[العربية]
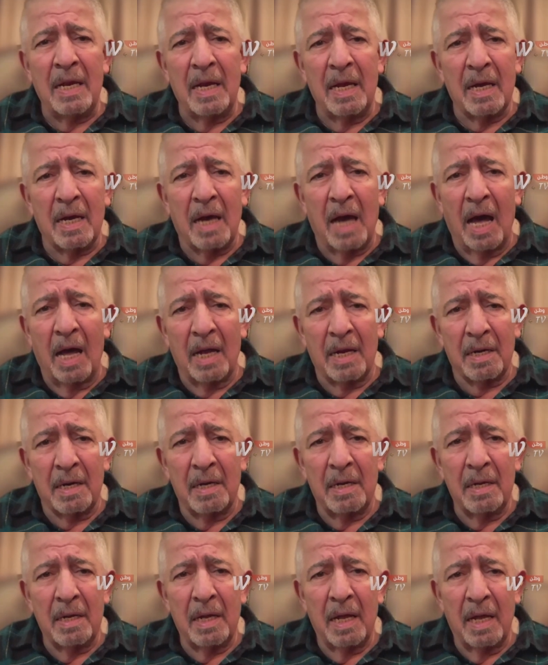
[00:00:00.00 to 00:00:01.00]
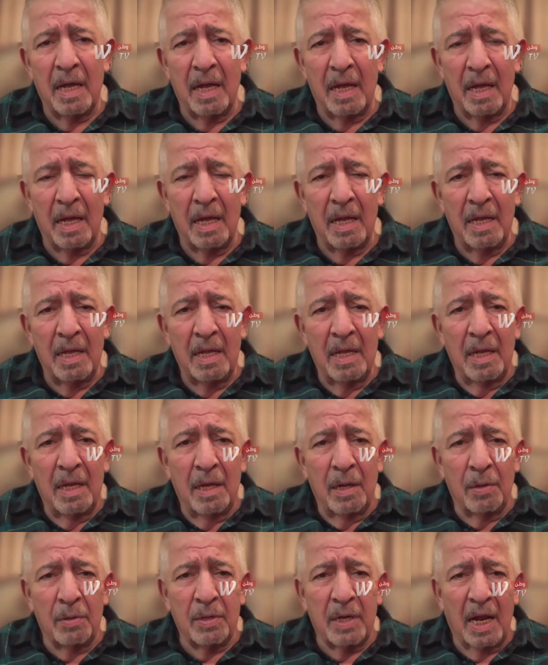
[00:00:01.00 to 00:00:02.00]
العقار آه
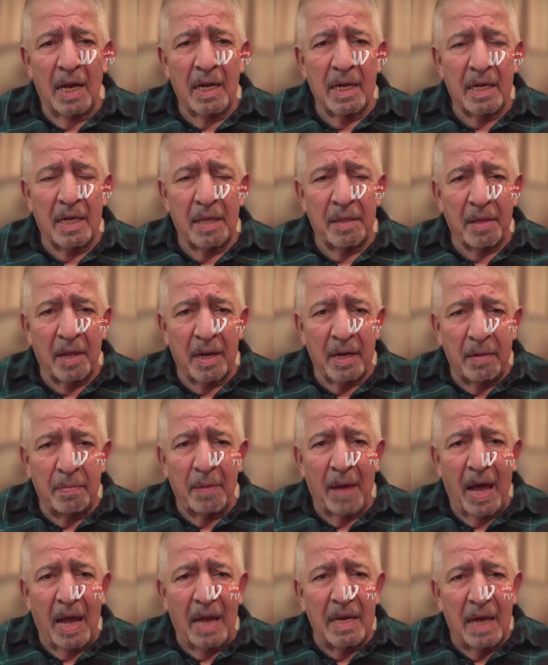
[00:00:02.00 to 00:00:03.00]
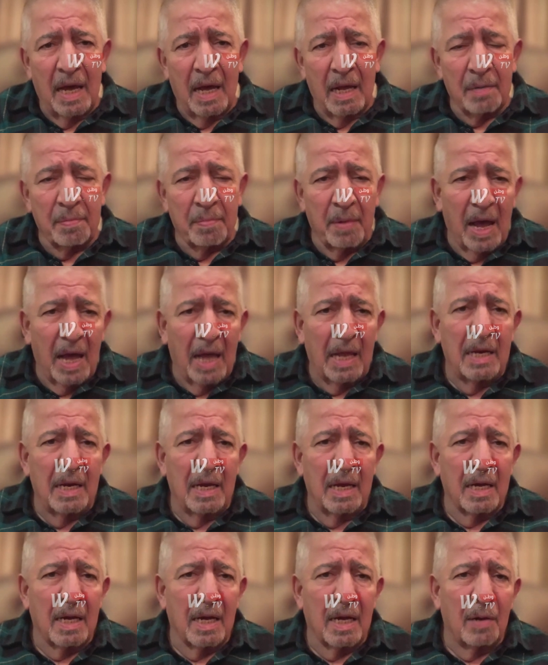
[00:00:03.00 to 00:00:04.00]
هنالك ضريبه على ارباح
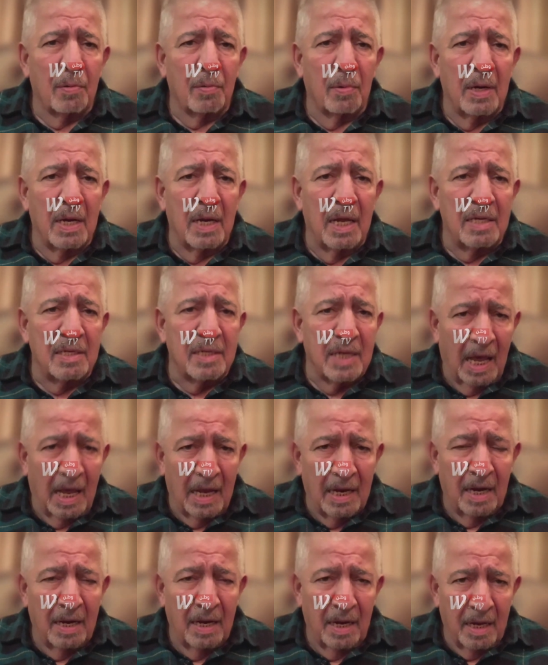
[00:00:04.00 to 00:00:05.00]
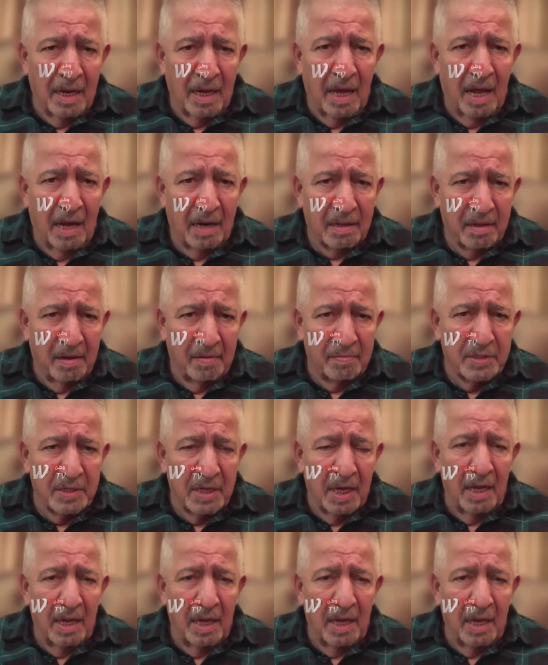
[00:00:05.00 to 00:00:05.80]
العقار وليس على العقار هسه